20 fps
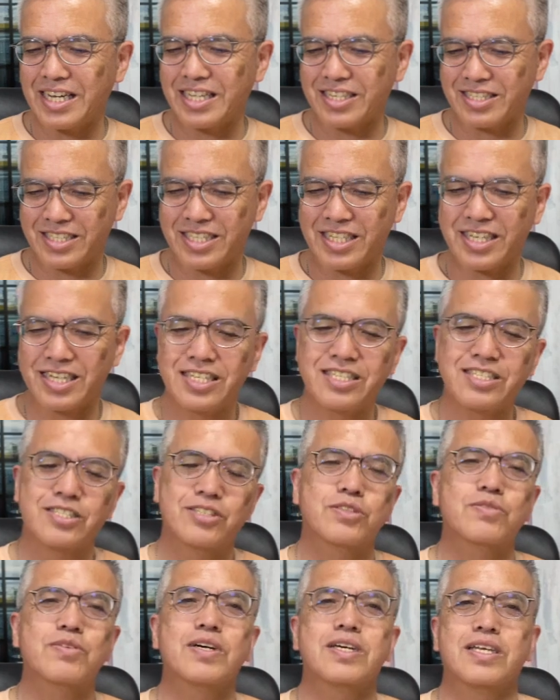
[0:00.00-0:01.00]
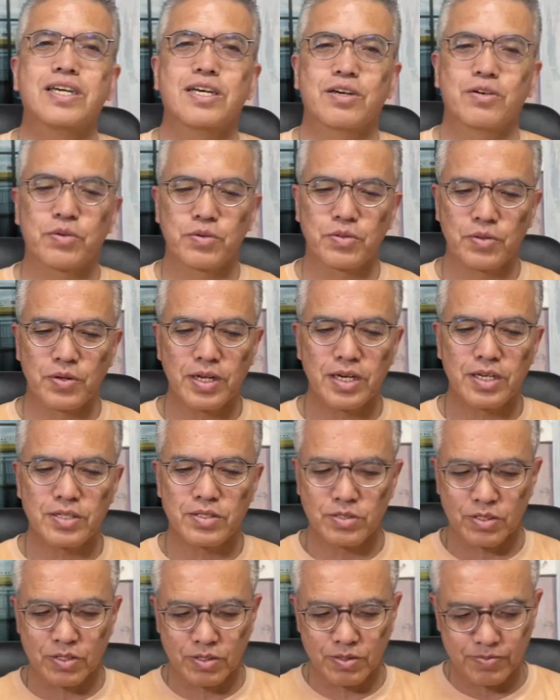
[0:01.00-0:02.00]
いですね。実はねこの
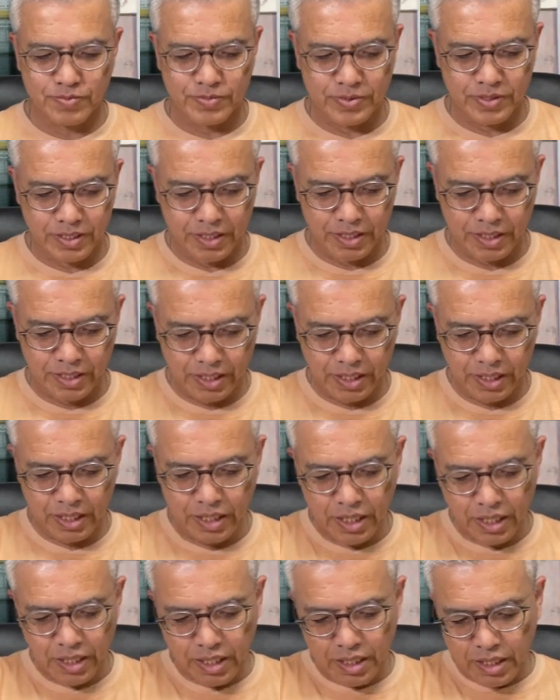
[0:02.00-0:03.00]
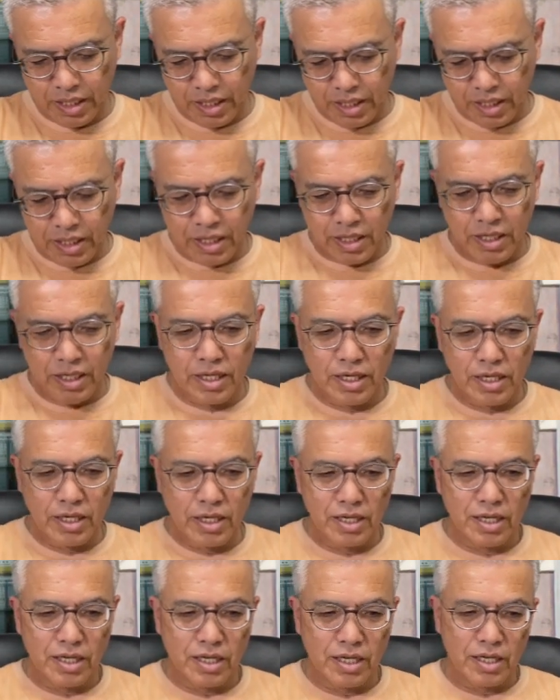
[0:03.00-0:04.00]
レンズ、
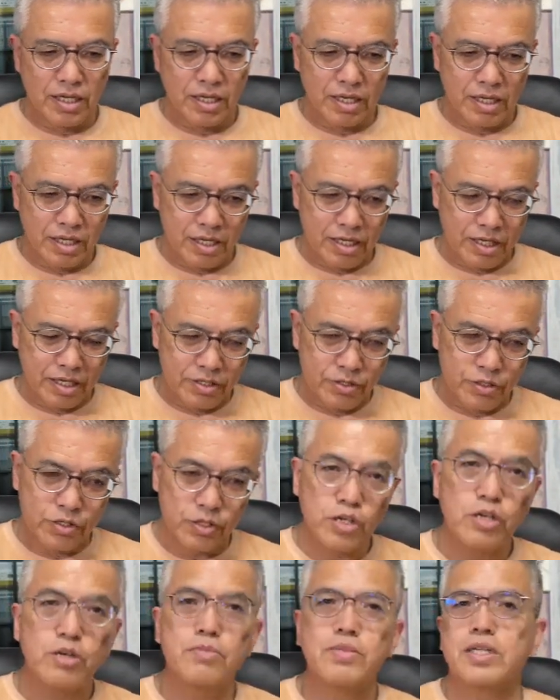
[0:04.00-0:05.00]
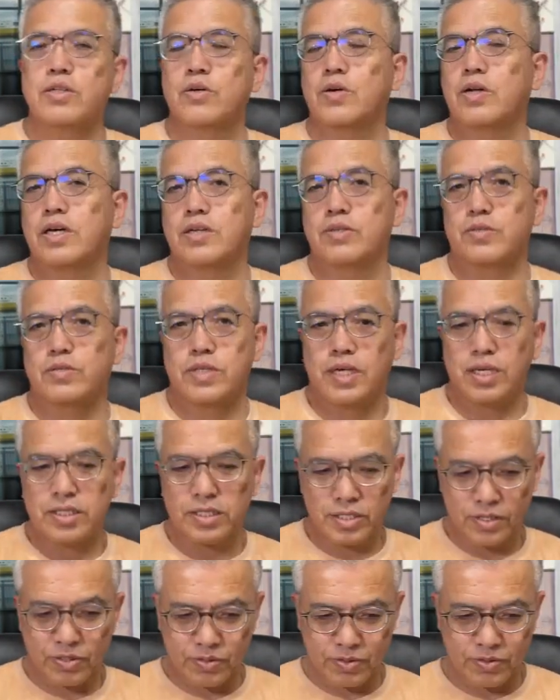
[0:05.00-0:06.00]
Sigma のレンズなん
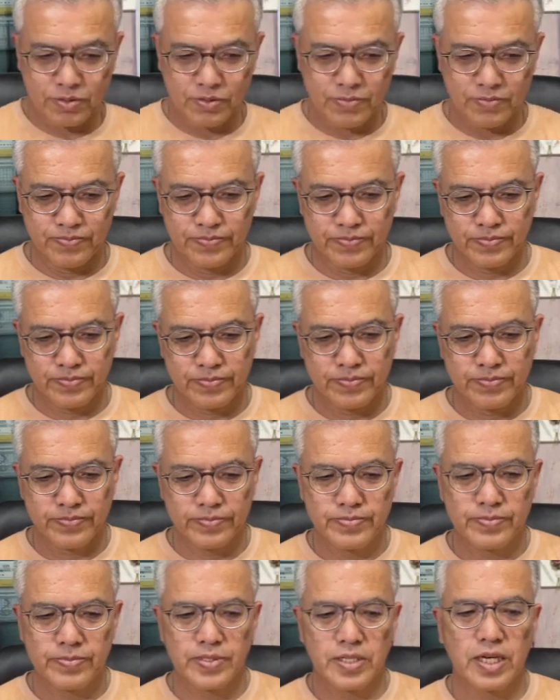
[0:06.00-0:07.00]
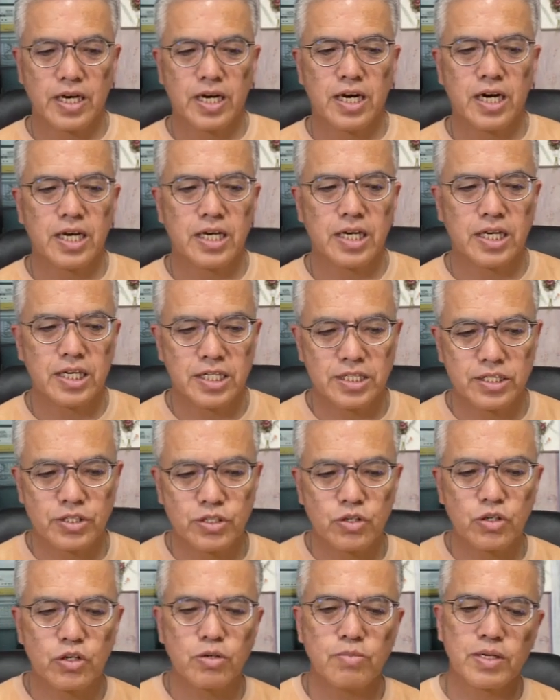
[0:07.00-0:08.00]
です。はい、
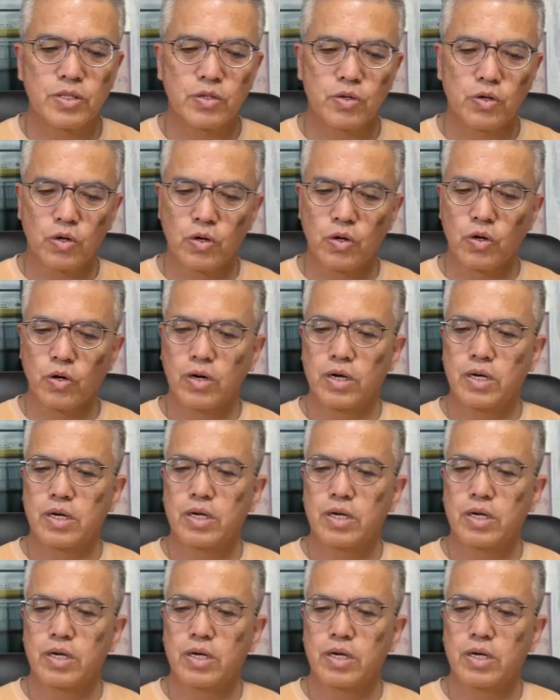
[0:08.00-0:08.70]
Sigma の